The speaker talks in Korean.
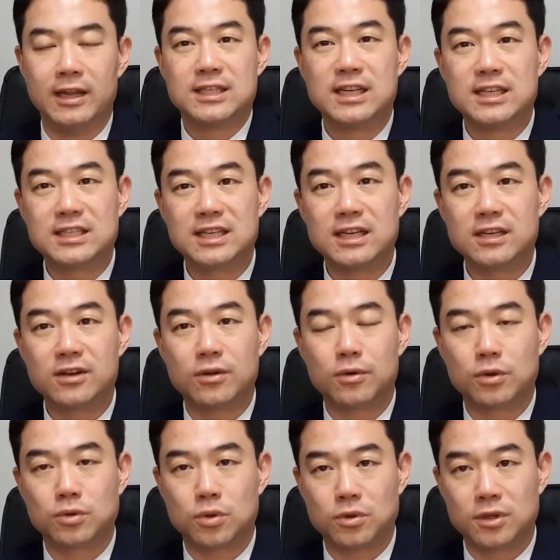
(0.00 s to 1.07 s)

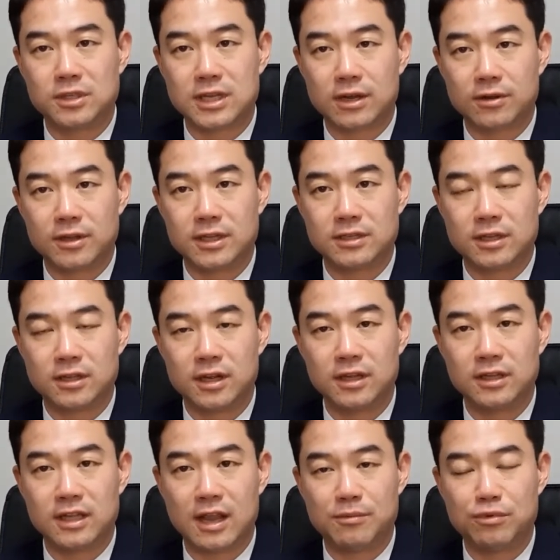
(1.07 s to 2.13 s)
실질적으로 소년
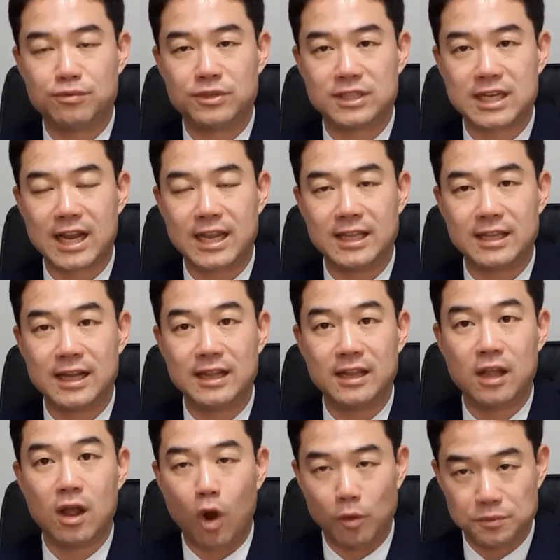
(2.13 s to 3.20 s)
사건에서는 대부분
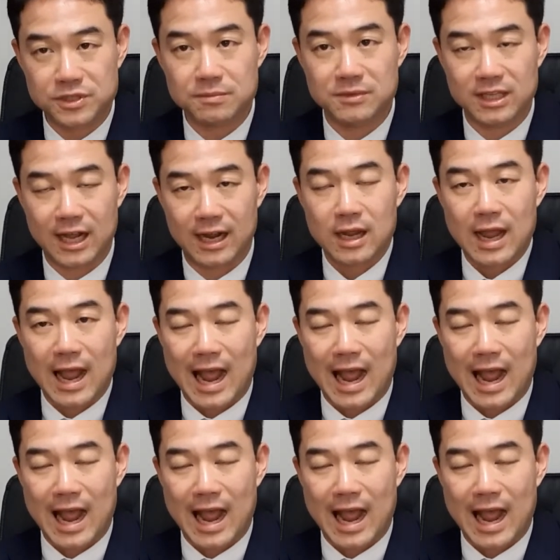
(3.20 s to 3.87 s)
차이는 없습니다.